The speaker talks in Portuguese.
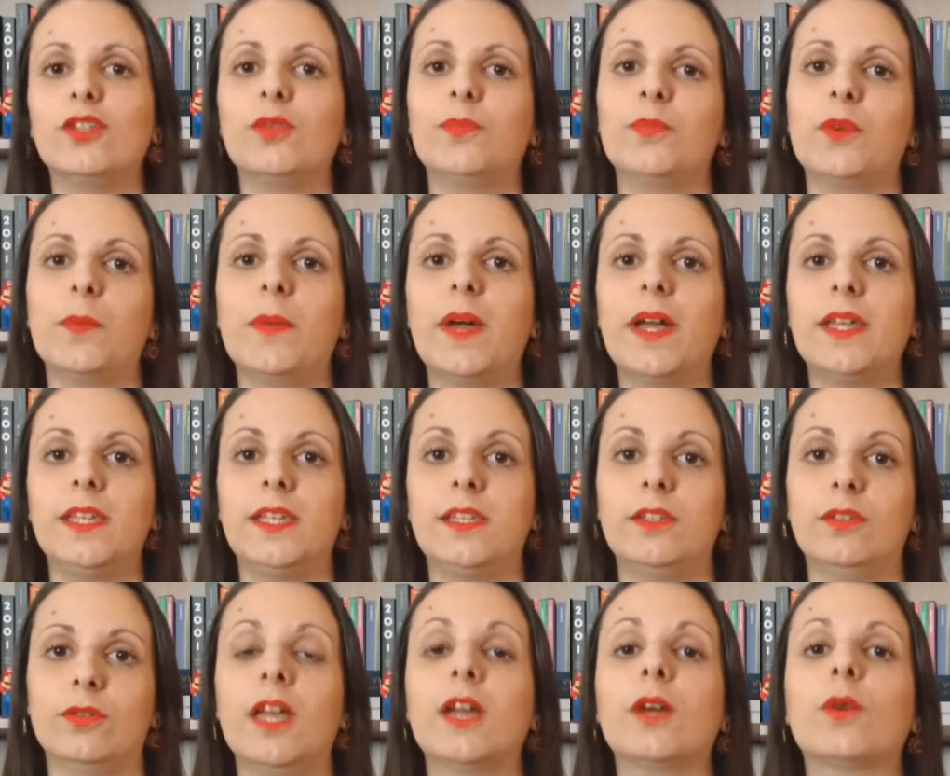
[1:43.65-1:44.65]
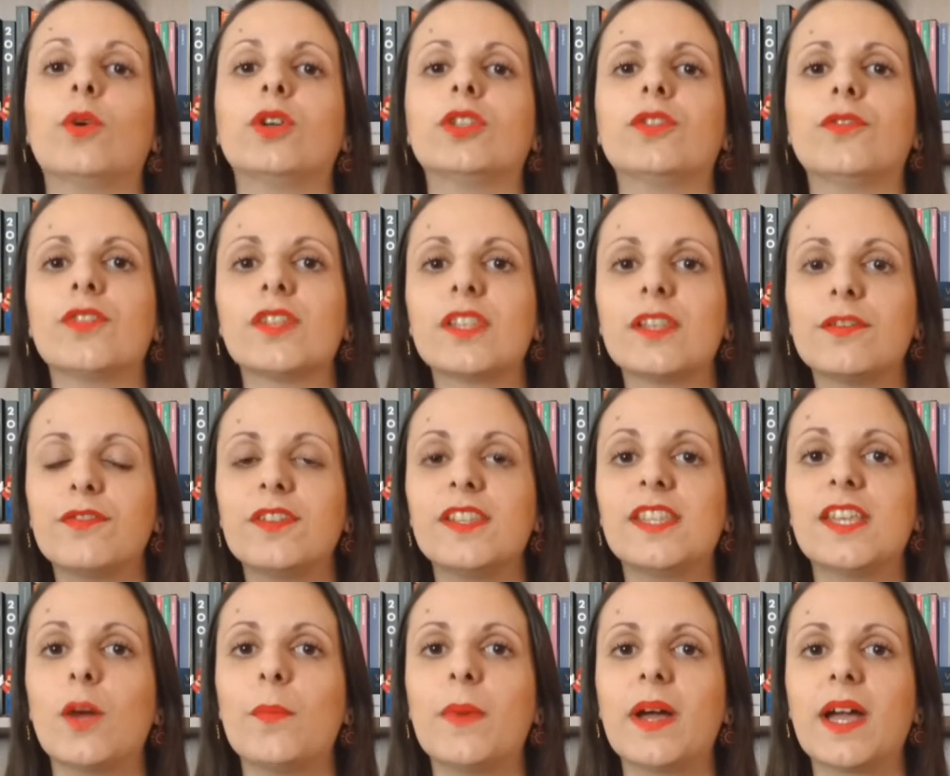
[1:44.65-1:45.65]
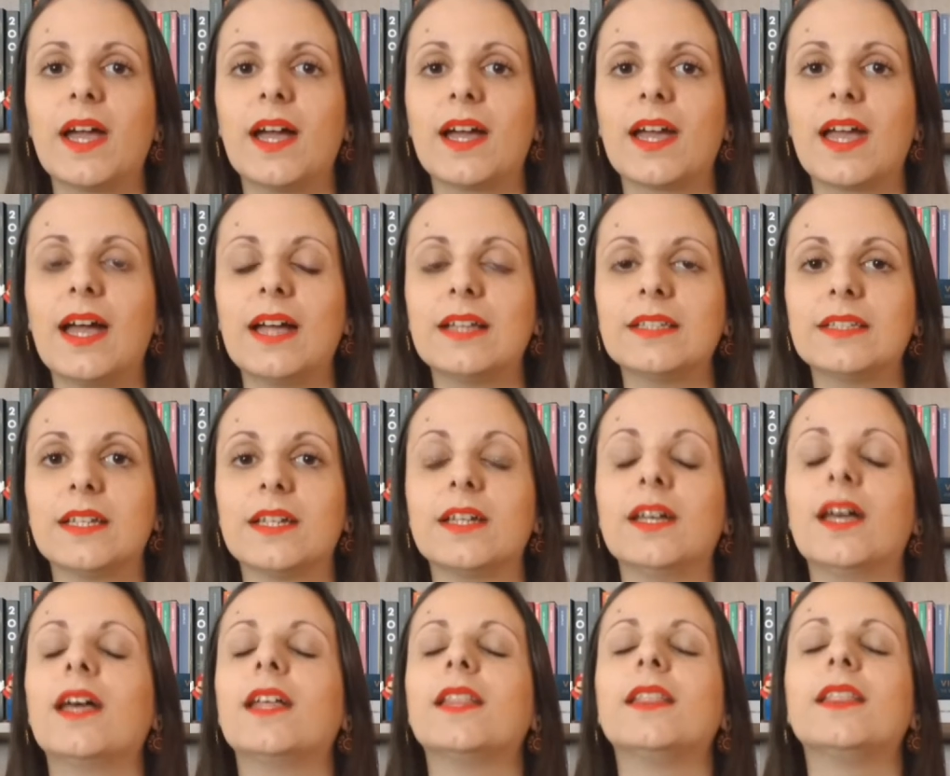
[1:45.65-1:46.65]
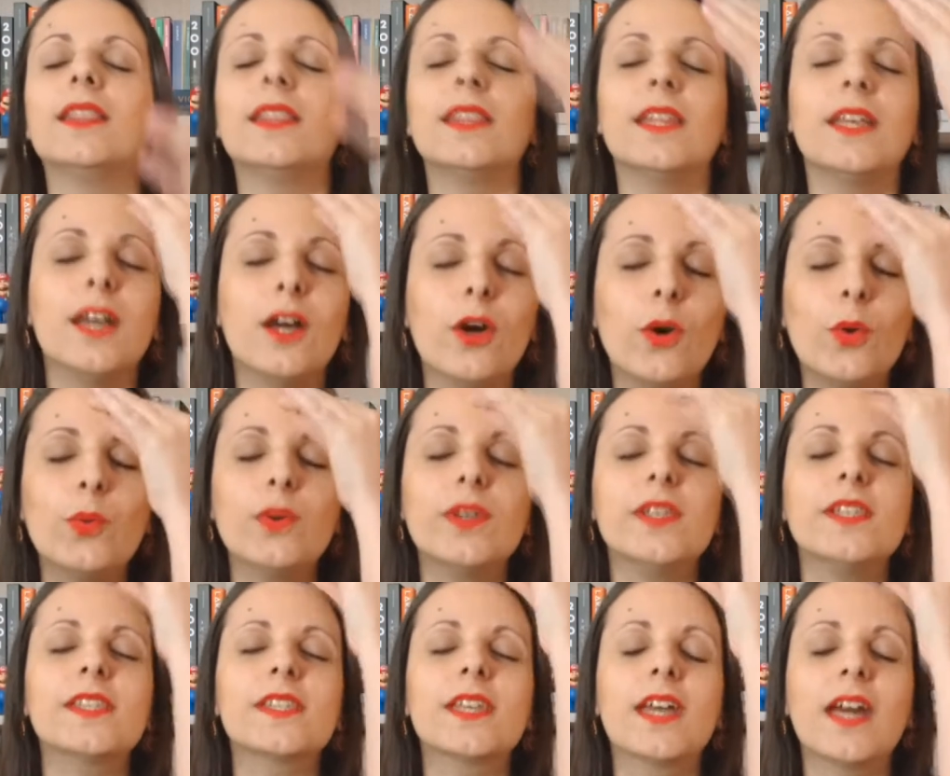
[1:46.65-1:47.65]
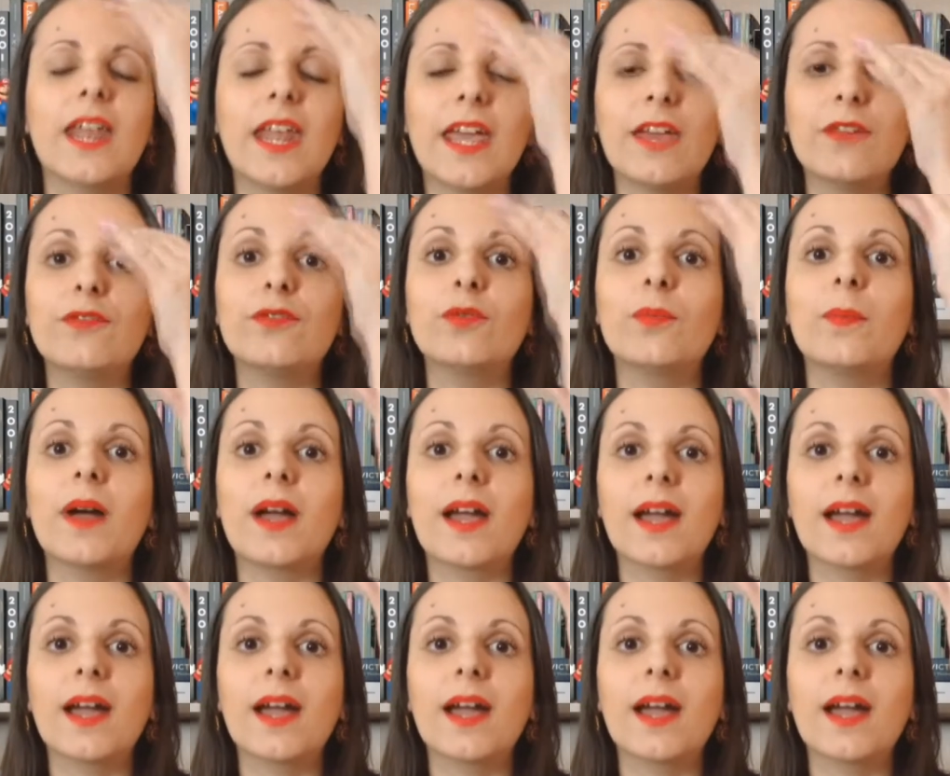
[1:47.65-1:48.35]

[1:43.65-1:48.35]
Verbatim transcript: do meu marido. Quando você fizer uma cagada, não escreve uma